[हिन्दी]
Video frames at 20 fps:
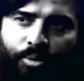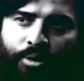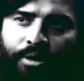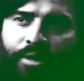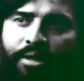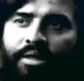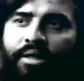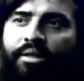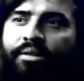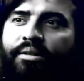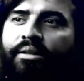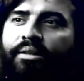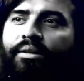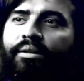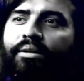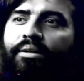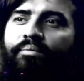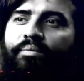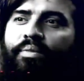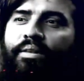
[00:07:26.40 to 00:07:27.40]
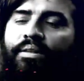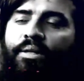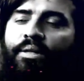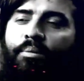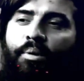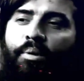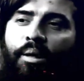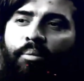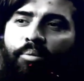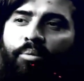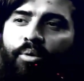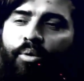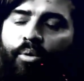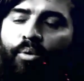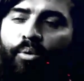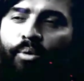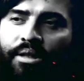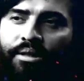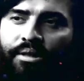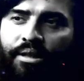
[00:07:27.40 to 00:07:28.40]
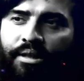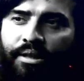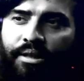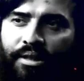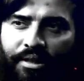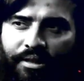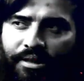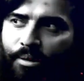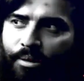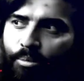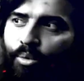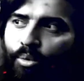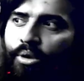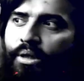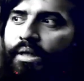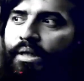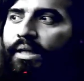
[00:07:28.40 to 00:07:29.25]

कबूल नहीं करते जब आप लोगों की तनकीद कबूल